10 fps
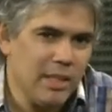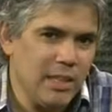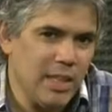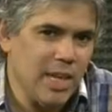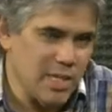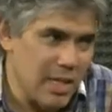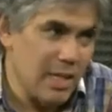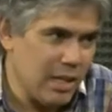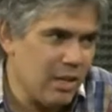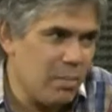allí en
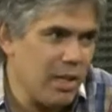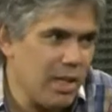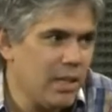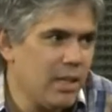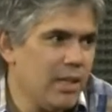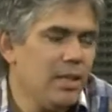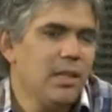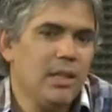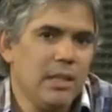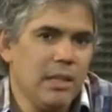el expediente
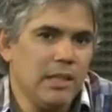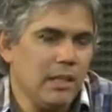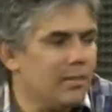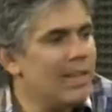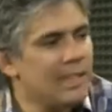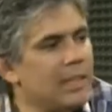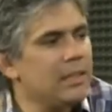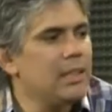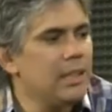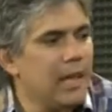estaba bastante
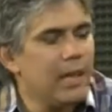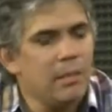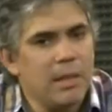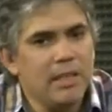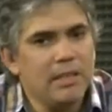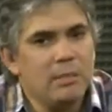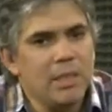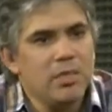clara la participación,